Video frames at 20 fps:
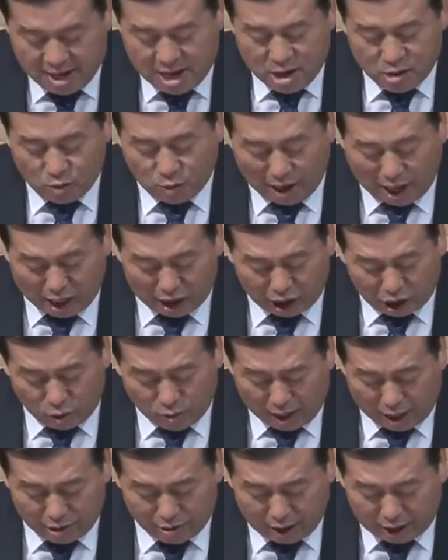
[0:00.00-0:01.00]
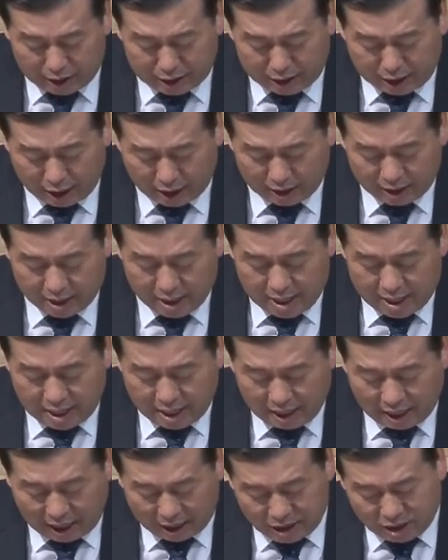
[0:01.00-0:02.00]
왕위 환관장
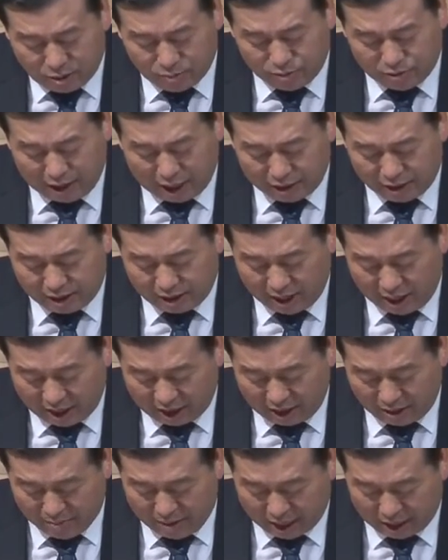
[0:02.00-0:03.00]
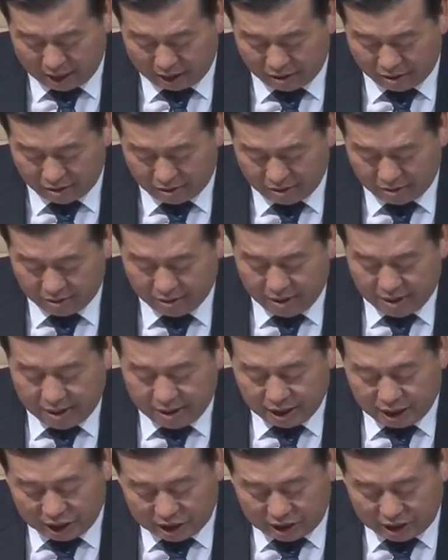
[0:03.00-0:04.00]
아스부나스에게 말하여
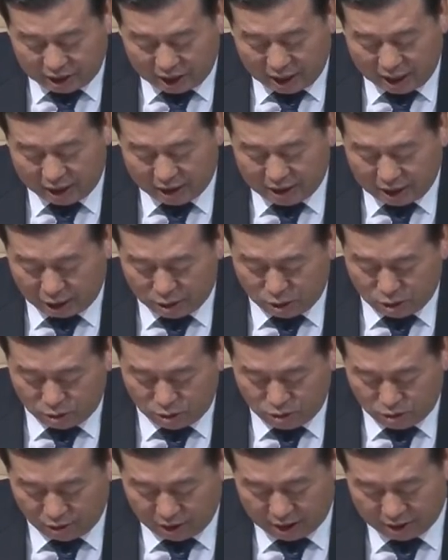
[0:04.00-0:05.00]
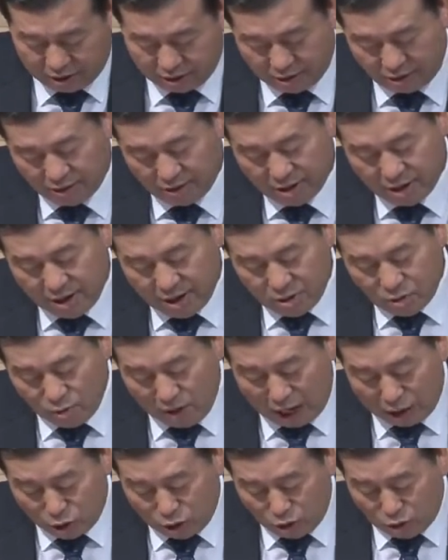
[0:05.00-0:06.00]
이스라엘 자손 중에서
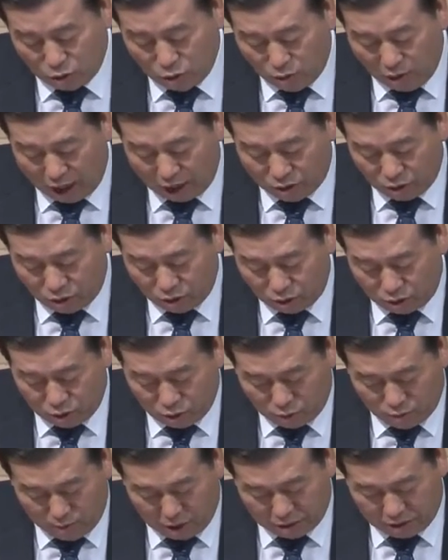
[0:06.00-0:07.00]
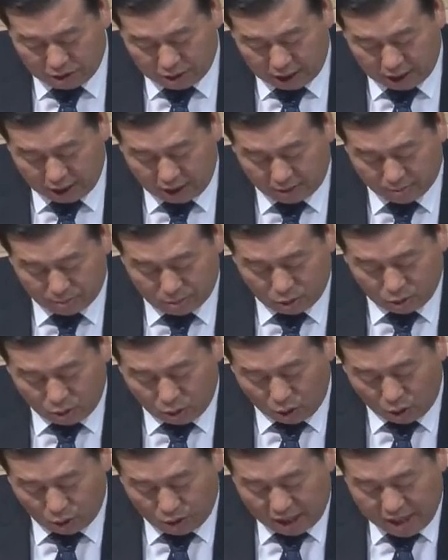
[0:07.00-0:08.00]
왕족과 귀족 몇 사람
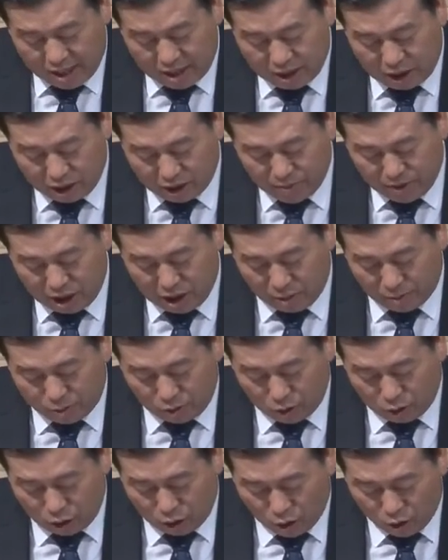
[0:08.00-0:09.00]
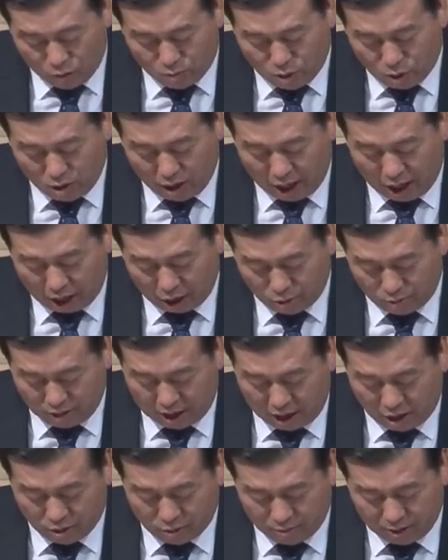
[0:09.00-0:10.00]
곧 흠이 없고 용모가
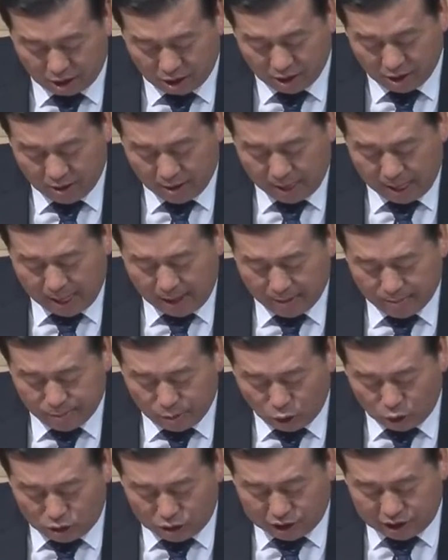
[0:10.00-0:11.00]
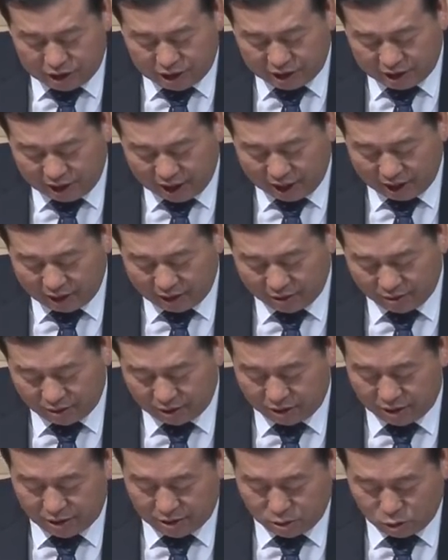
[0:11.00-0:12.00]
아름다우며 모든
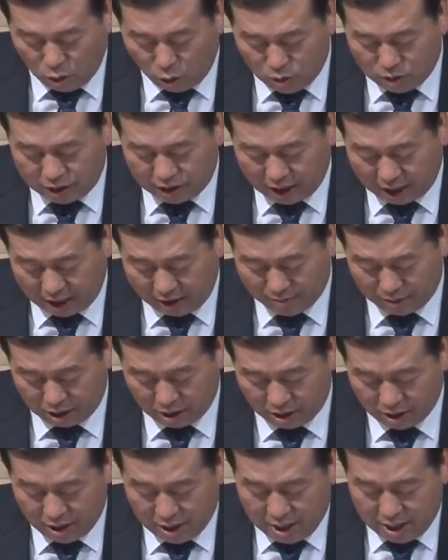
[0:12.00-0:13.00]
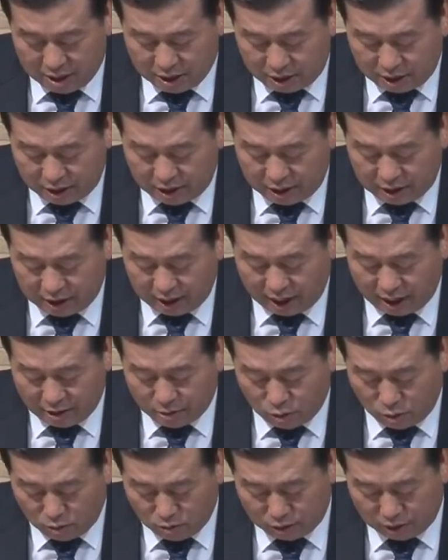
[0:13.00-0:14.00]
지혜를 통찰하며 지식에
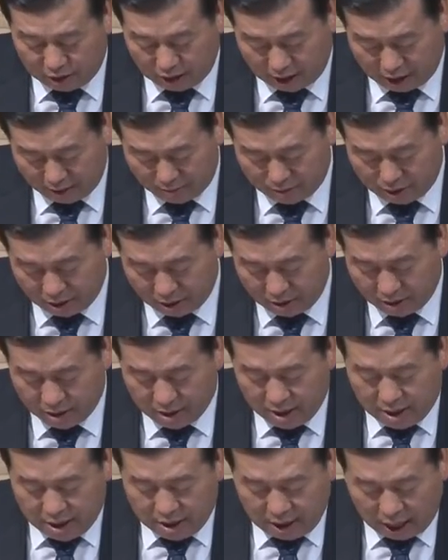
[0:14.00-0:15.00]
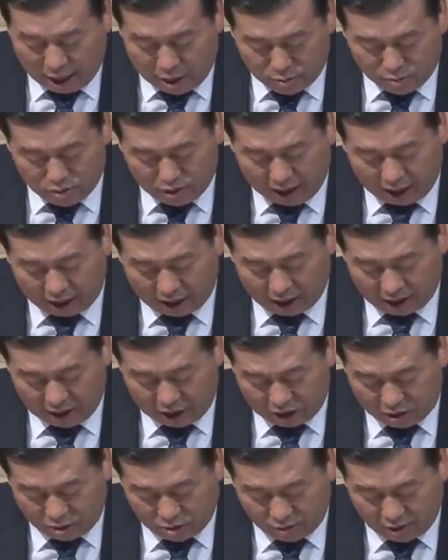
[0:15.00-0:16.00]
통찰하며 학문에
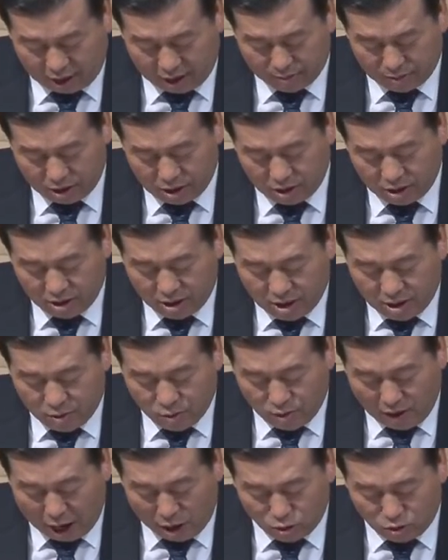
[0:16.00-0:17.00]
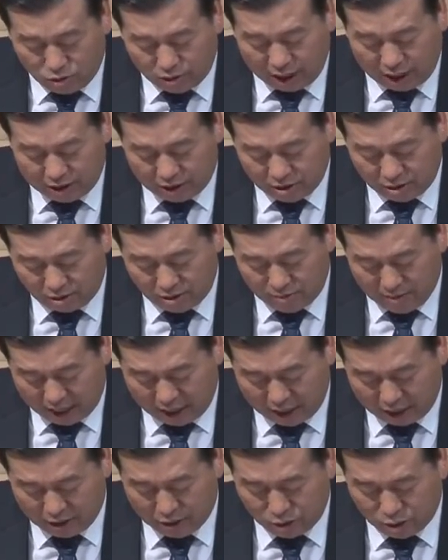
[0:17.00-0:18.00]
익숙하며 왕궁에
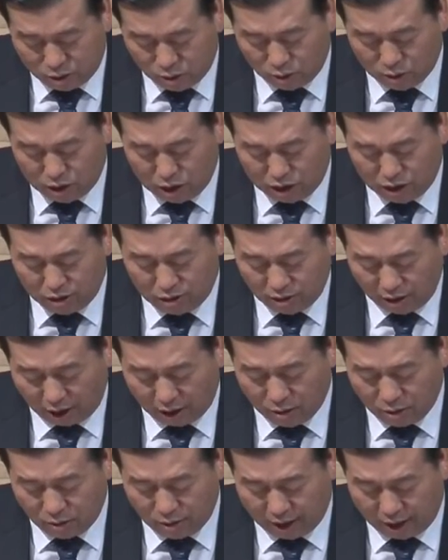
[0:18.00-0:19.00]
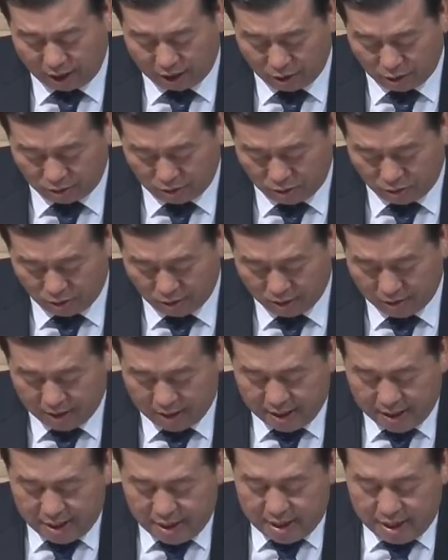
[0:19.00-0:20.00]
설만한 소년을 데려오게 하였고
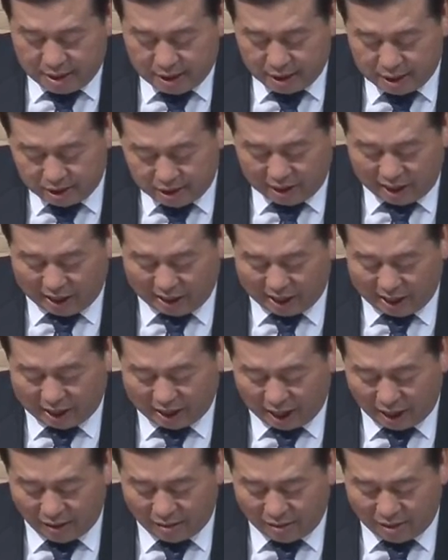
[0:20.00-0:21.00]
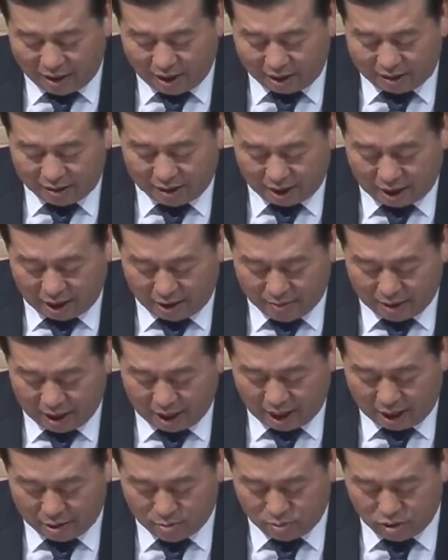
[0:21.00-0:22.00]
그들에게 갈대아 사람의
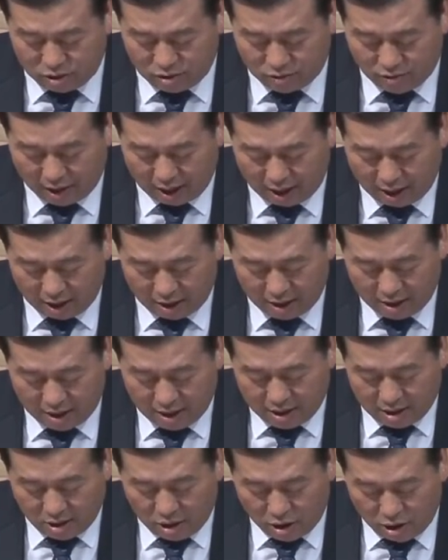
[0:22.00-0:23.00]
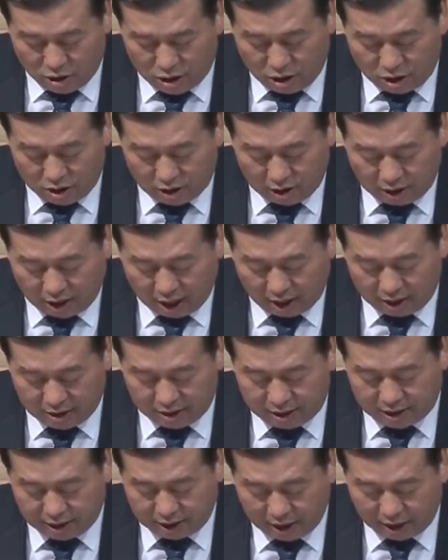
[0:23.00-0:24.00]
학문과 언어를
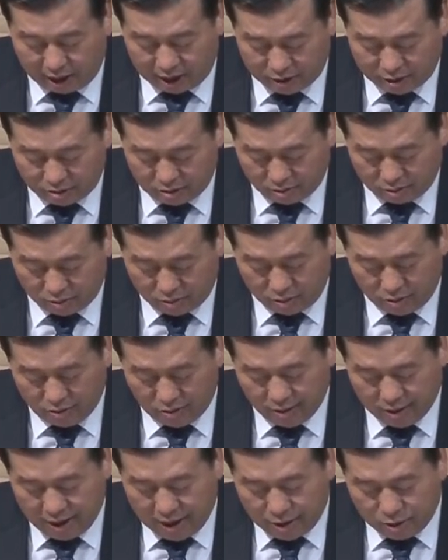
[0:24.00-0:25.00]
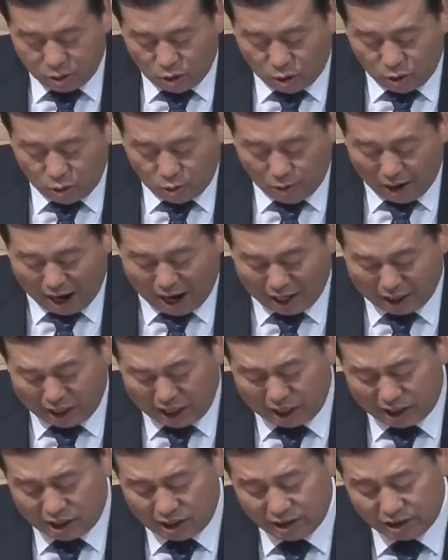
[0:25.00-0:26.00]
가르치게 하셨고 또
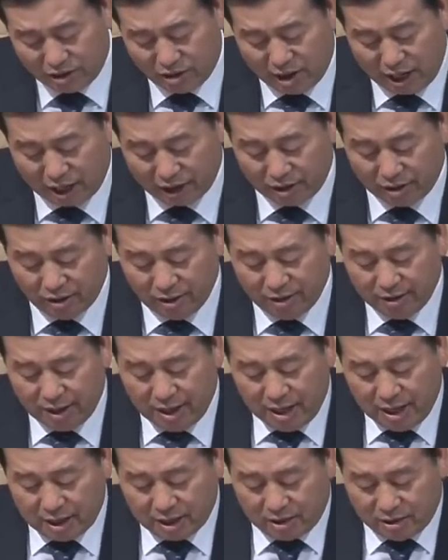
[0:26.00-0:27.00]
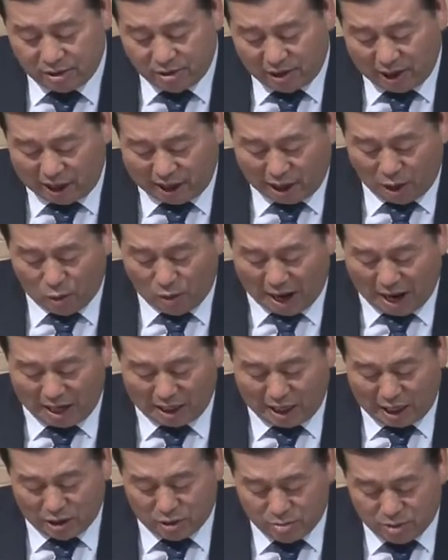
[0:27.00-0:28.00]
왕에 지정하여 그들에게
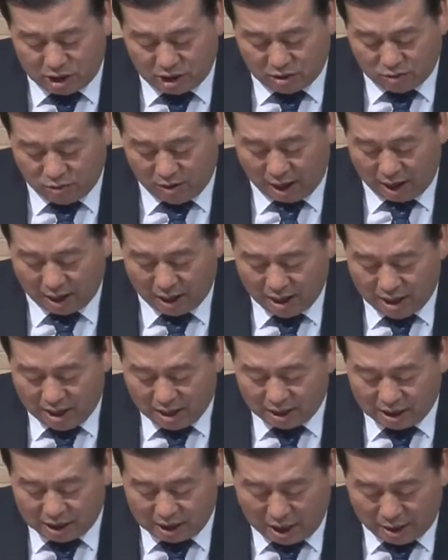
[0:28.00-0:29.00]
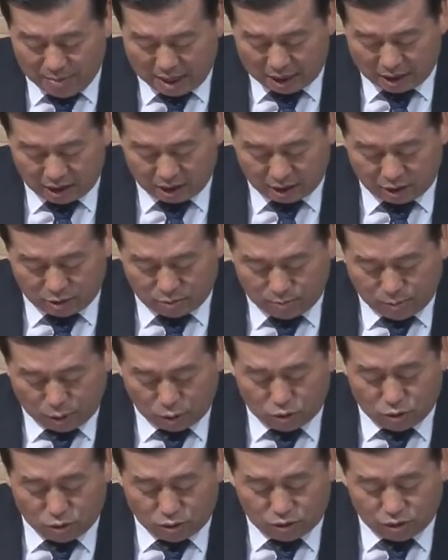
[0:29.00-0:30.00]
왕의 음식과 그가 마시는
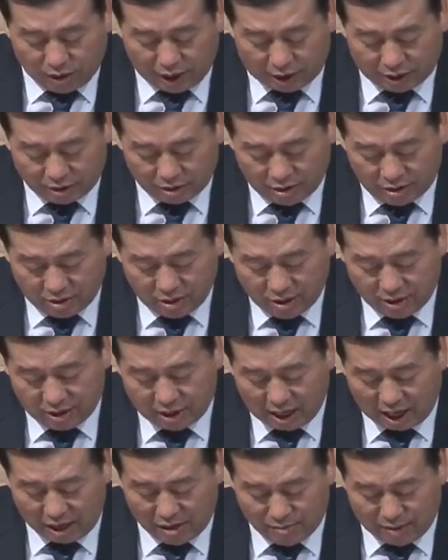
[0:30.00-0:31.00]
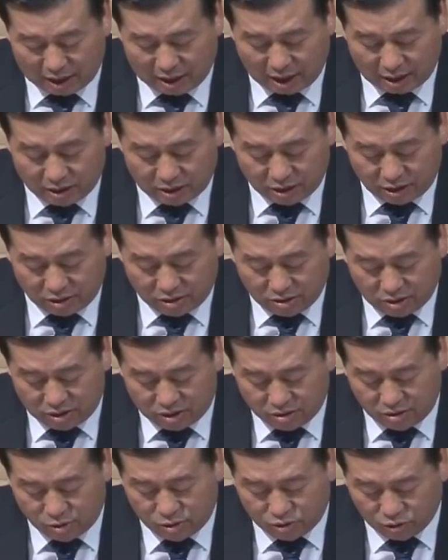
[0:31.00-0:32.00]
포도주에서 날마다 쓸
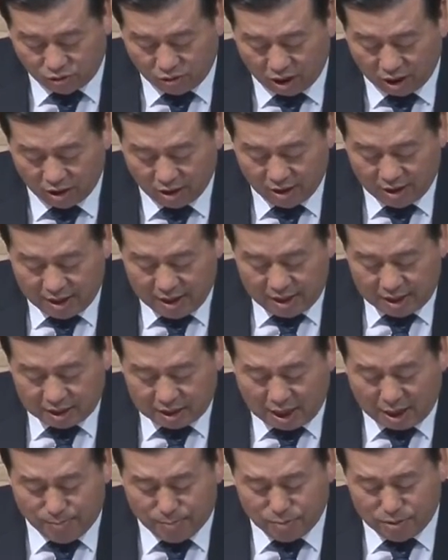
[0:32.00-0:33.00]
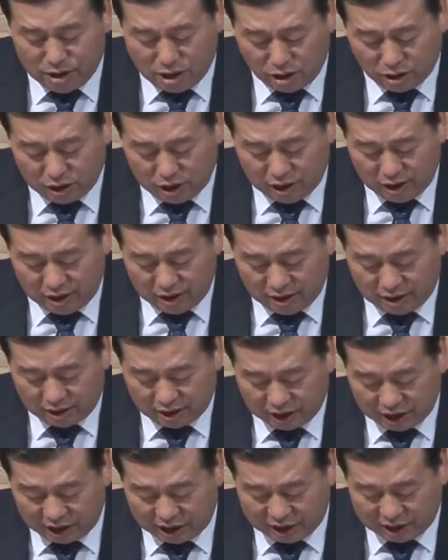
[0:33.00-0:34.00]
것을 주어 3년을
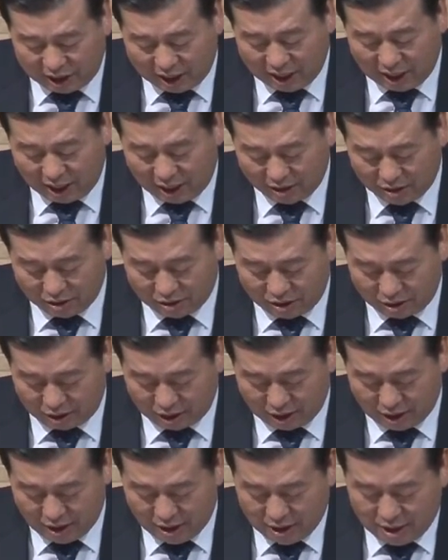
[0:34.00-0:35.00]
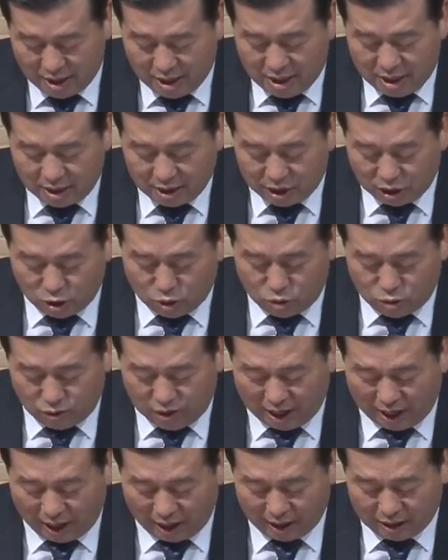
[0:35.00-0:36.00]
기르게 하였으니 그
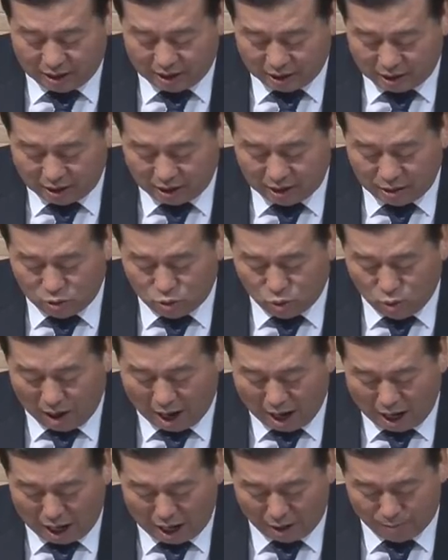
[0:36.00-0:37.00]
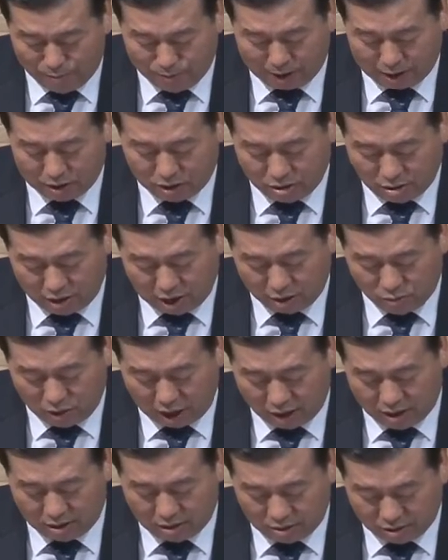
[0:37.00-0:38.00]
후에 그들은 왕 앞에 서게
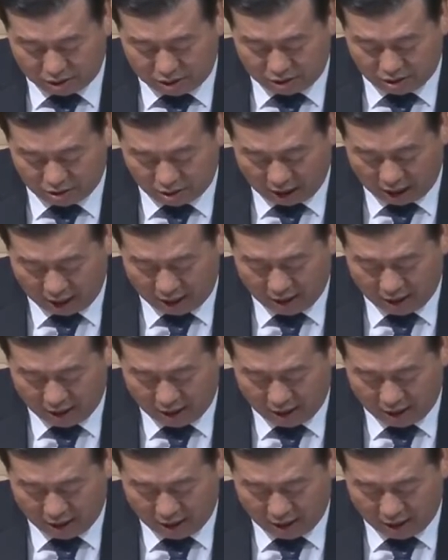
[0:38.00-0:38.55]
될 것이더라